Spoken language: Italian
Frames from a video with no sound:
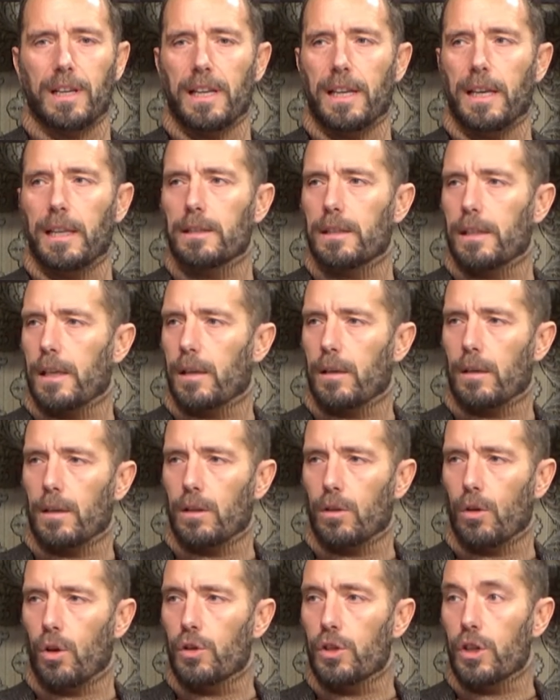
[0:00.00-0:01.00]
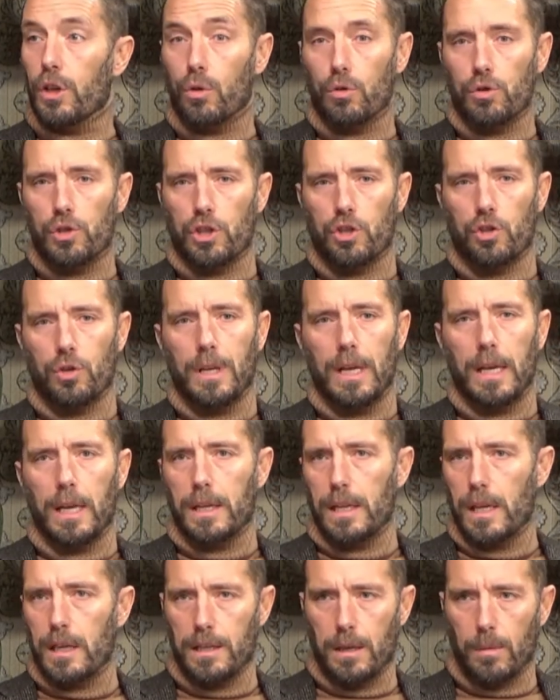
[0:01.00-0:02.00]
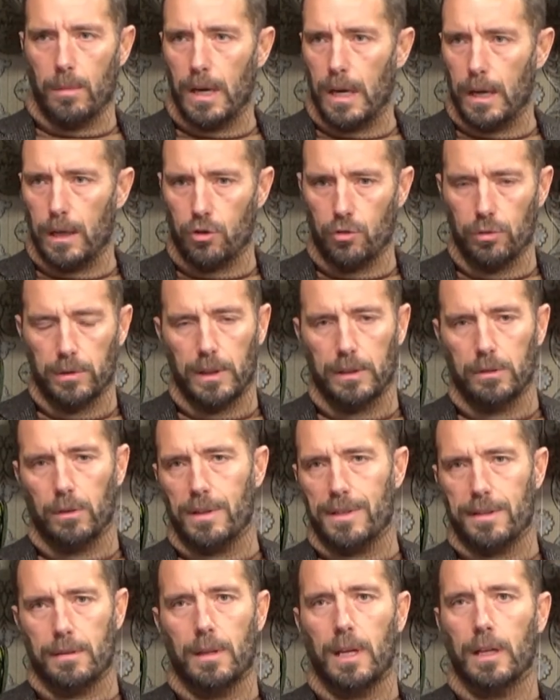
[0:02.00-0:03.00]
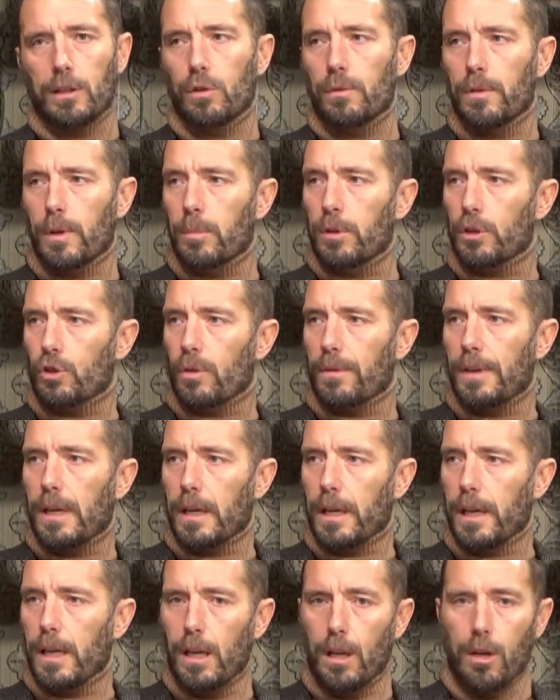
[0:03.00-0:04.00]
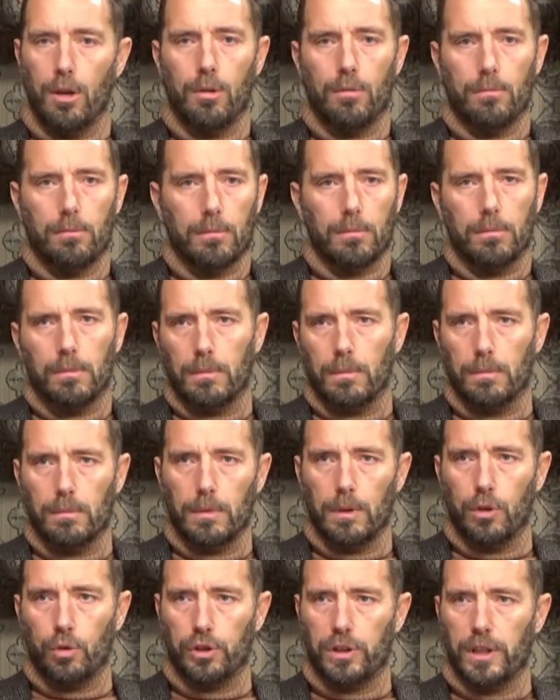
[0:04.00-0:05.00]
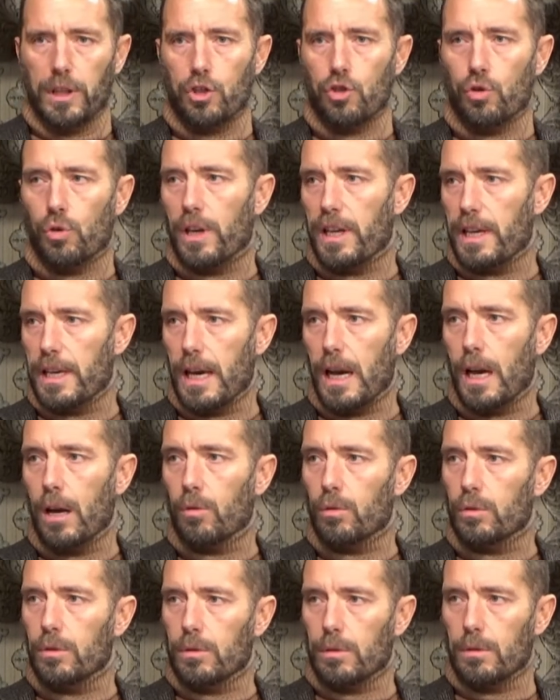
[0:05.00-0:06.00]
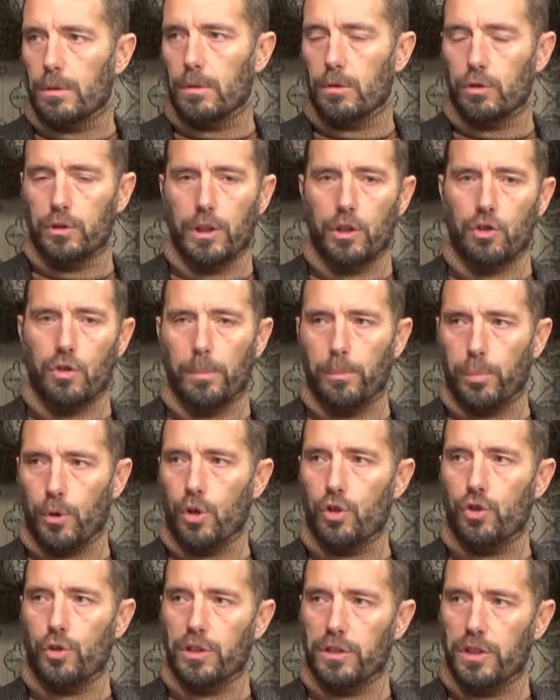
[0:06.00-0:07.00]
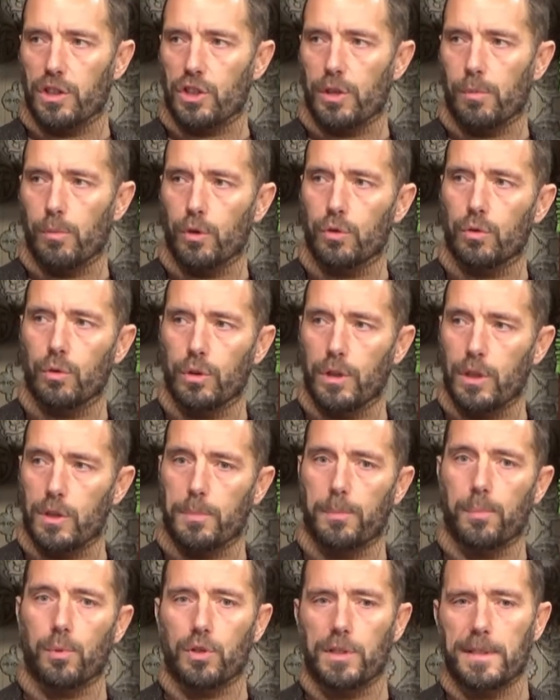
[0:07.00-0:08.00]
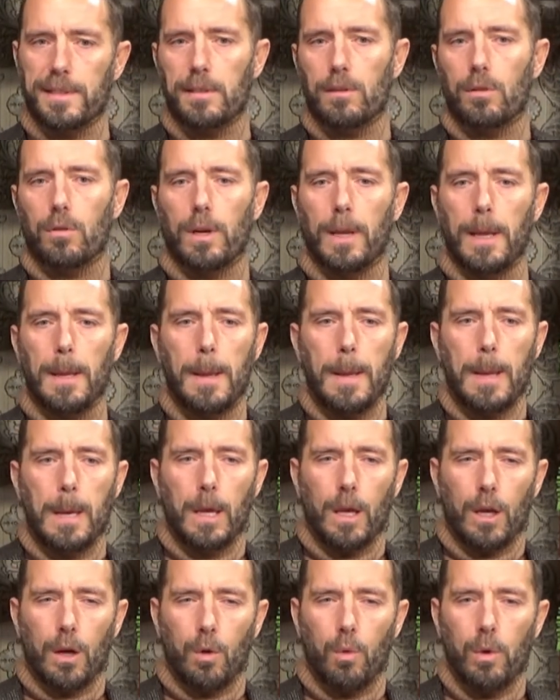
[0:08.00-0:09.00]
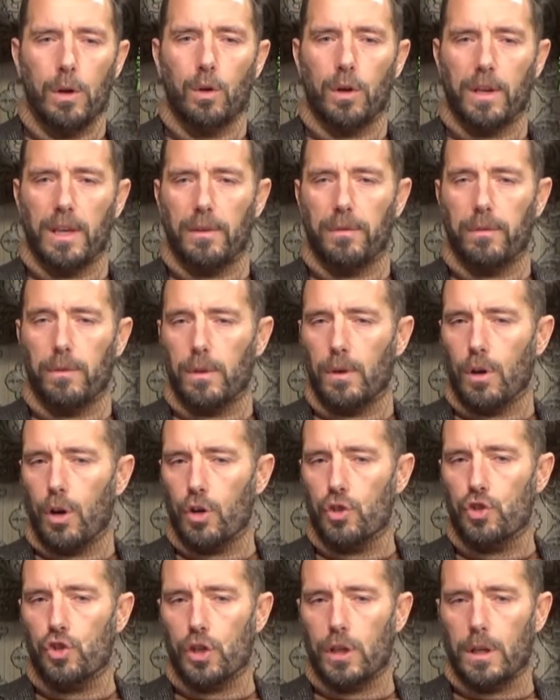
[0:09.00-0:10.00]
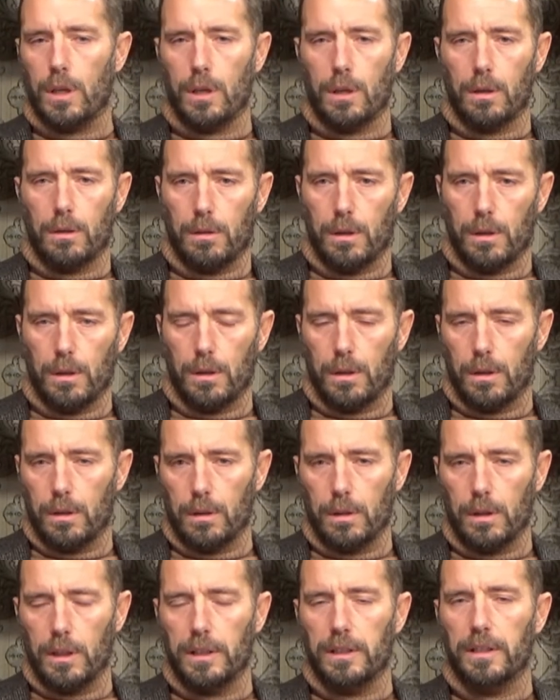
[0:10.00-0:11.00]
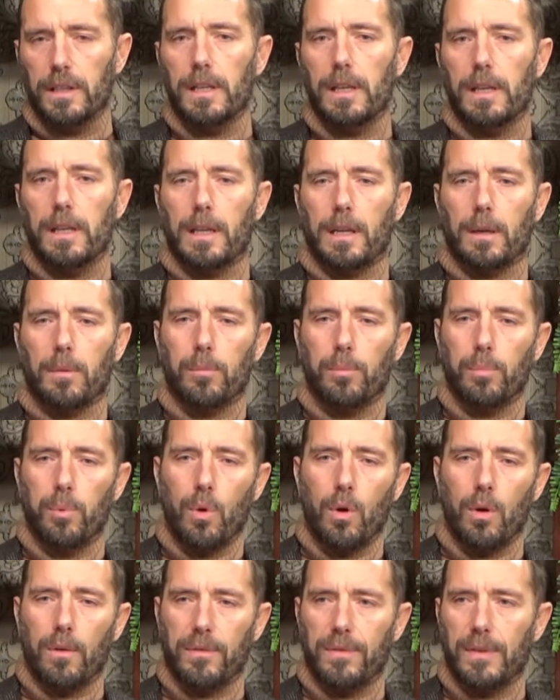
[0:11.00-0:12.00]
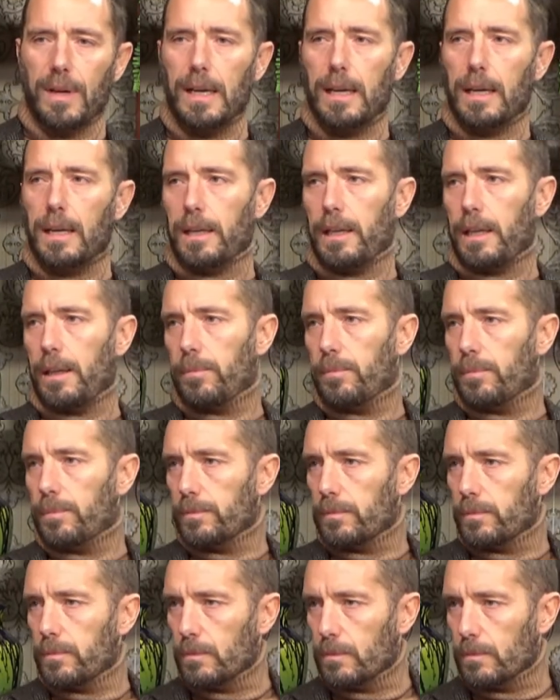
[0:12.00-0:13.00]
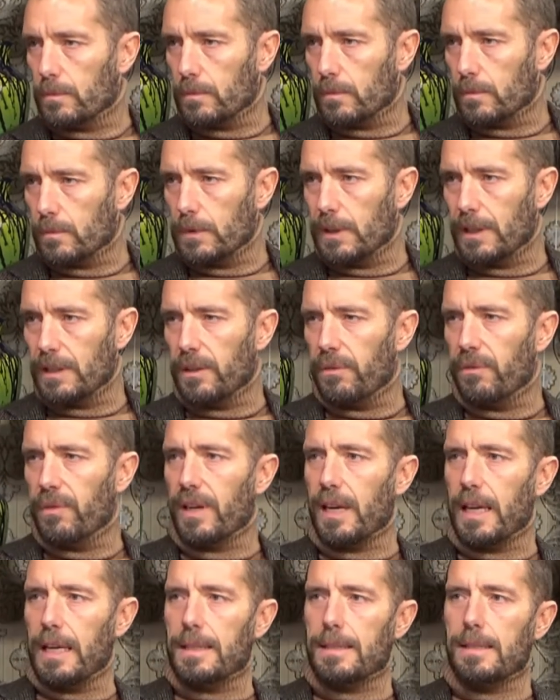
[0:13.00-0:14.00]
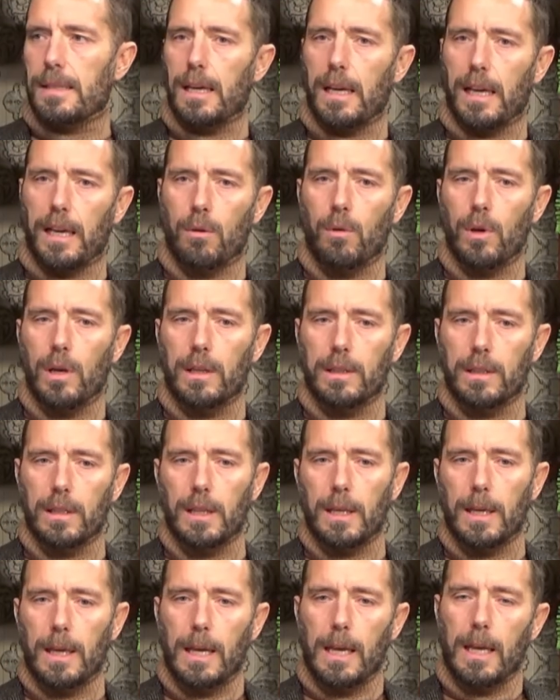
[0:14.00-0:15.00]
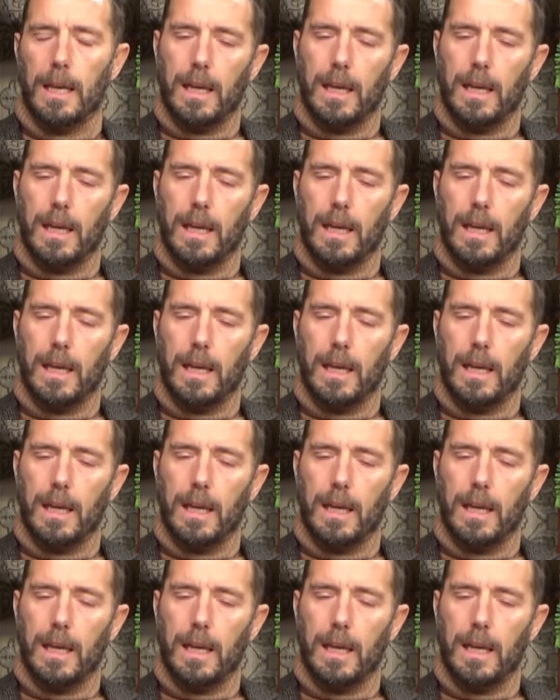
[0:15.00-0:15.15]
il cliente in ogni concessionaria Yamaha sul territorio nazionale dovrebbe trovare mm, lo stesso layout, lo stesso approccio, le stesse moto in esposizione, quello che oggi il dealer può fare la differenza è quella di